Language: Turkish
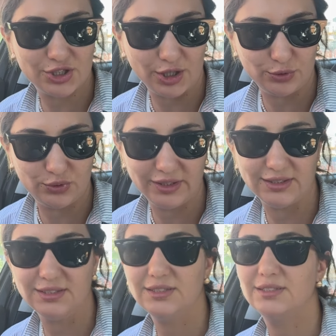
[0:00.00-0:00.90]
çay
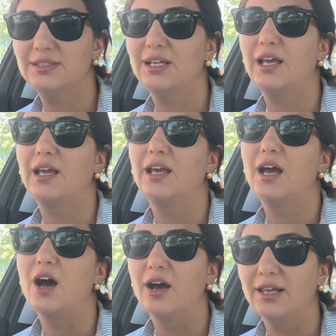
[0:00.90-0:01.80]
tüketir e,
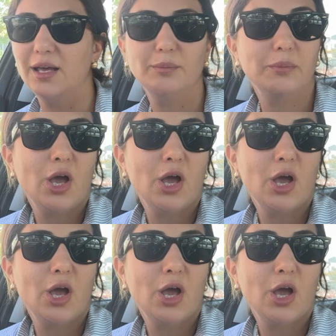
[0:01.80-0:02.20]
ailem.